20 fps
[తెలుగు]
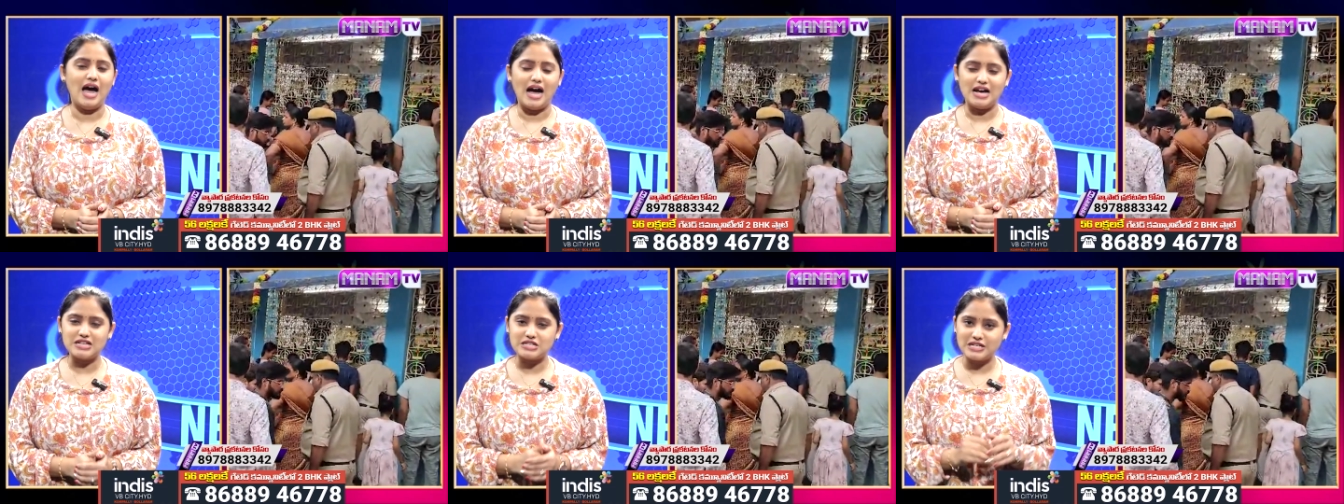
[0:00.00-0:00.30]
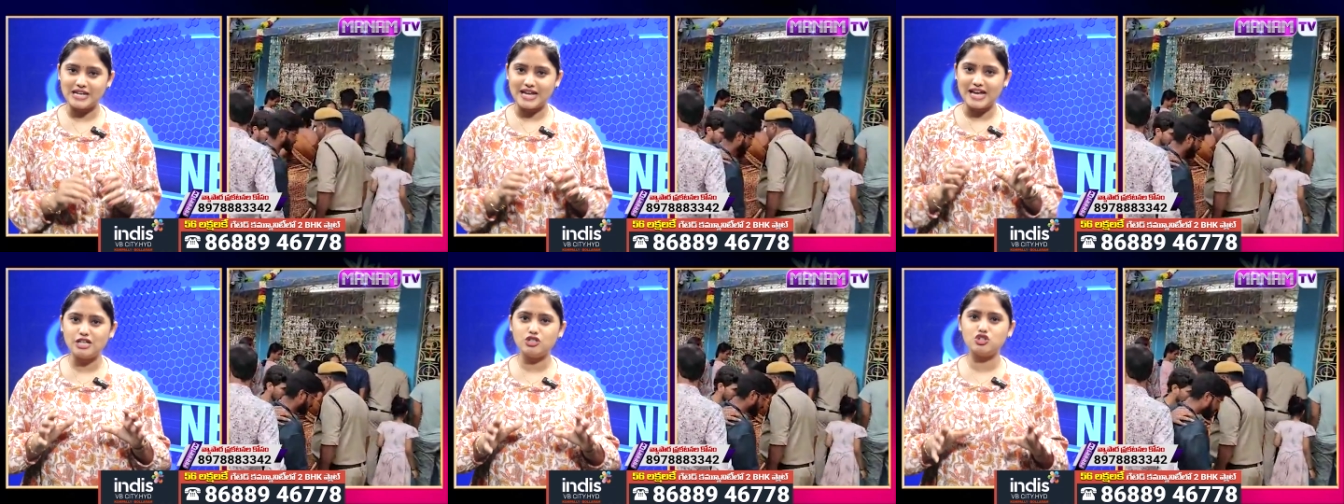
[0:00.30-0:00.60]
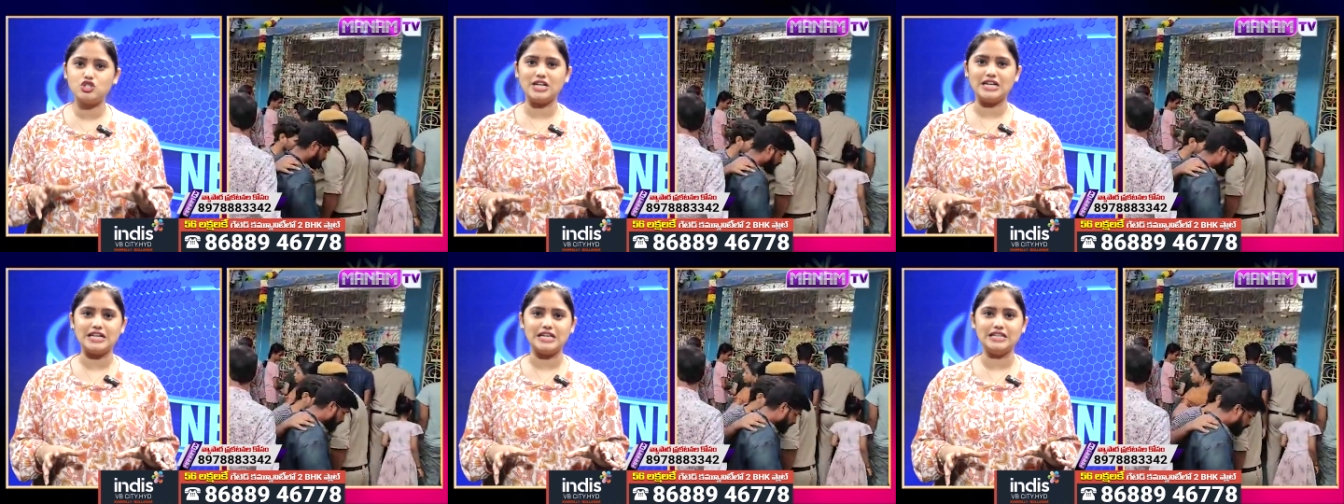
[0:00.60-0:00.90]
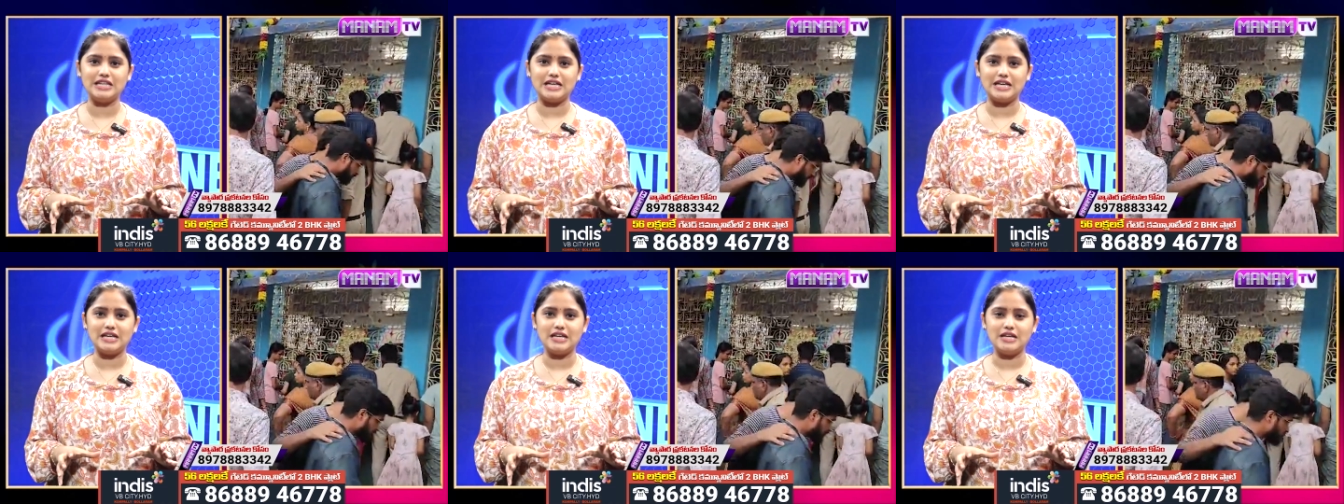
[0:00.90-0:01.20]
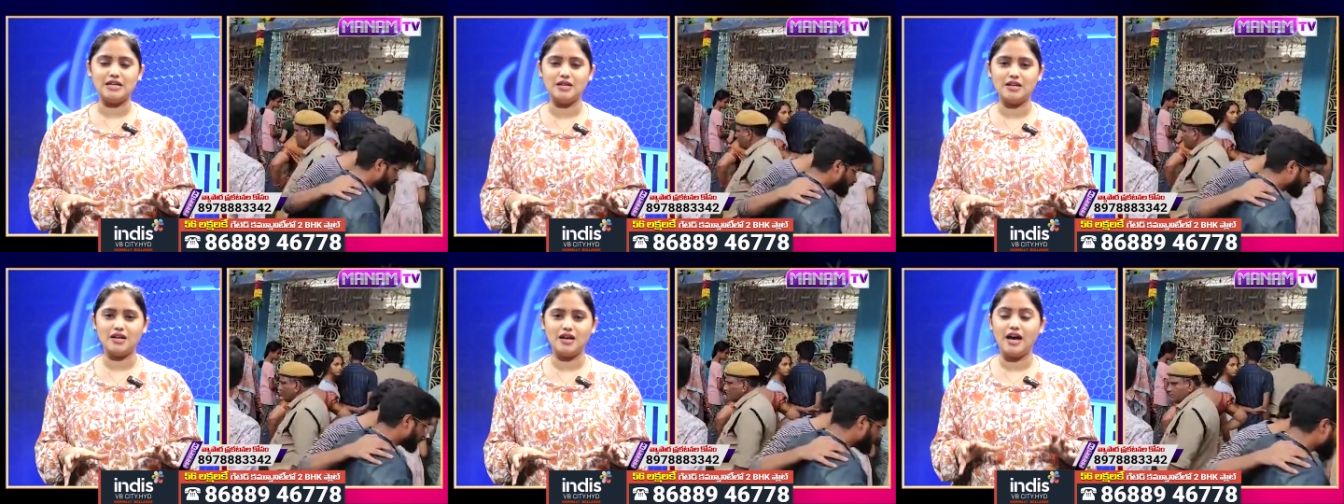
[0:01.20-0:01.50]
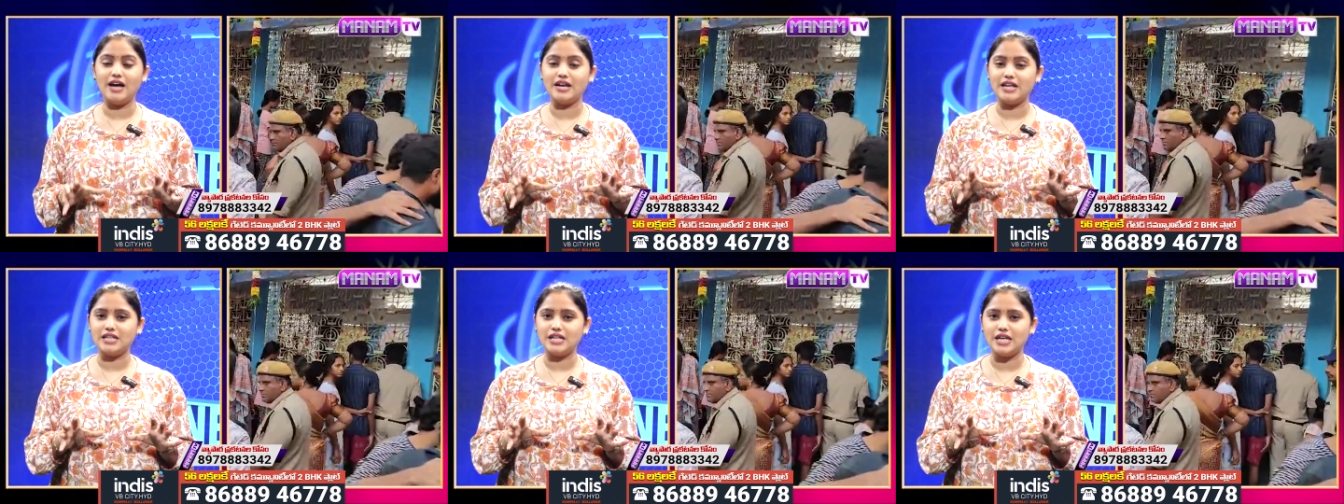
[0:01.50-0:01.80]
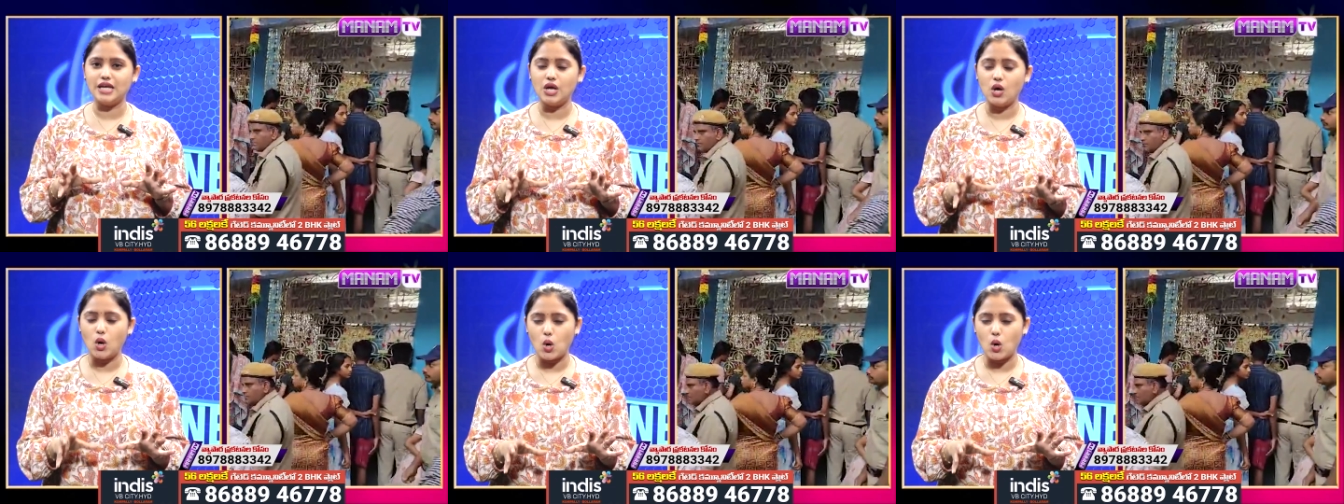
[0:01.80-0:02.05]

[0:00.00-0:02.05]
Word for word: అసలేం జరిగింది అనేది